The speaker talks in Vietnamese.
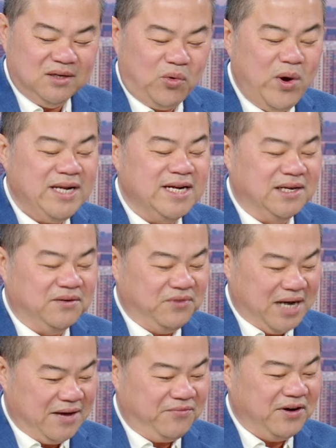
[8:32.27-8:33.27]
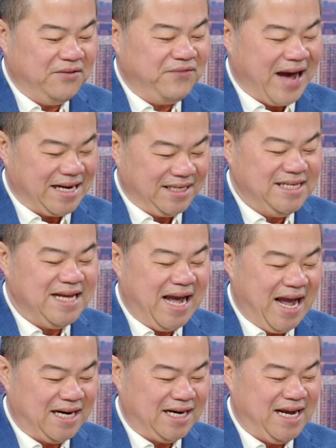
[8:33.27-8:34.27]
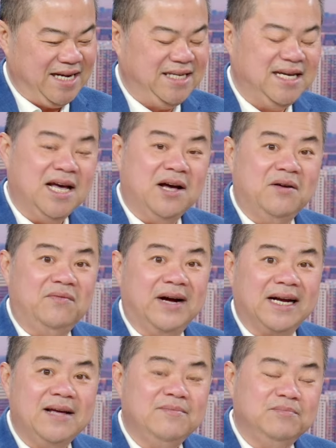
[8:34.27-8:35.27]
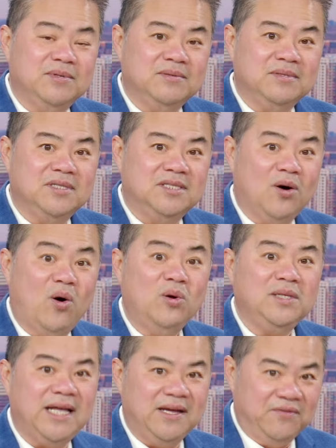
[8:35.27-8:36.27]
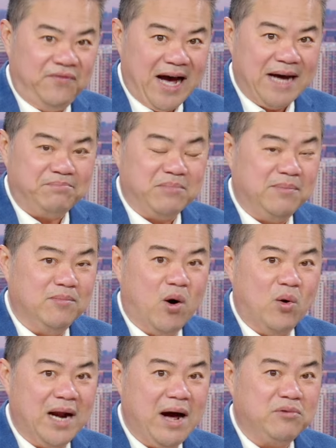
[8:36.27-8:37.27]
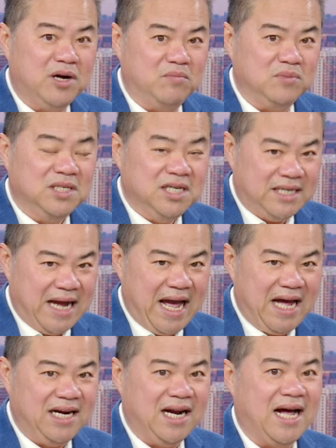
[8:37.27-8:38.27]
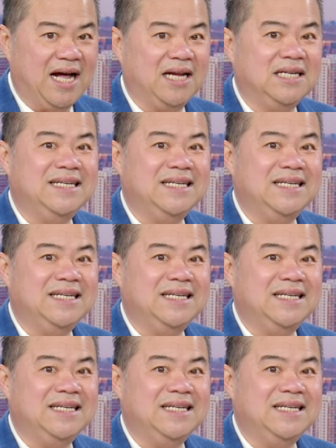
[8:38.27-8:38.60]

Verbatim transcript: quyết định là phải phạt cái nhà hàng này, và cái số tiền phạt mà Bộ Lao động đưa ra là